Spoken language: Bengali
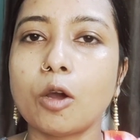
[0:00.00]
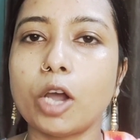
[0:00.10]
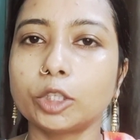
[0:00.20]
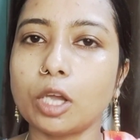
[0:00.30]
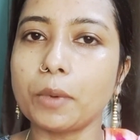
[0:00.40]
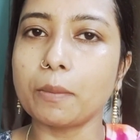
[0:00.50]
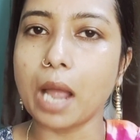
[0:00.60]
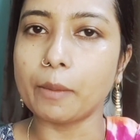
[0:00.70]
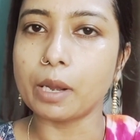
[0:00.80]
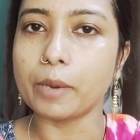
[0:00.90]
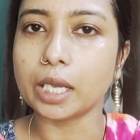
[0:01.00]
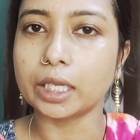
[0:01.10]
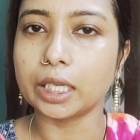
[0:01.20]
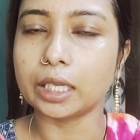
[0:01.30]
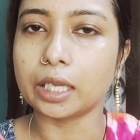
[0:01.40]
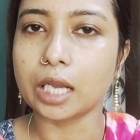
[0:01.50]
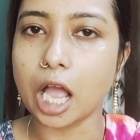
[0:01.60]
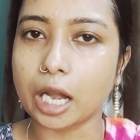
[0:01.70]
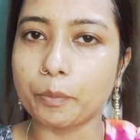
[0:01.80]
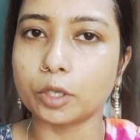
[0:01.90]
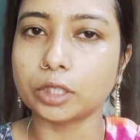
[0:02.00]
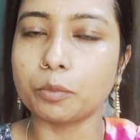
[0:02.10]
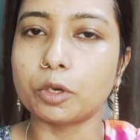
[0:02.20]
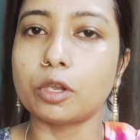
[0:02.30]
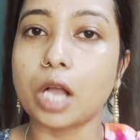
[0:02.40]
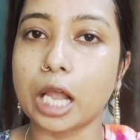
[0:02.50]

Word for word: হয়তো আমার মা বাবাকে খারাপ কথা বললো